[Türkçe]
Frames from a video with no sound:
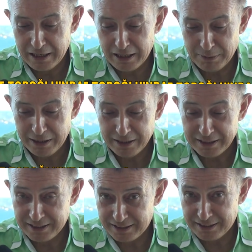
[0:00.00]
Ama
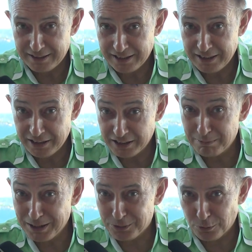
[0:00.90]
sizlere
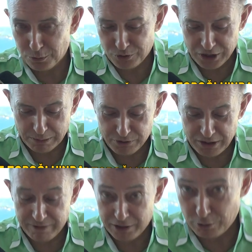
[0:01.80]
inanılmaz tok bir şey ve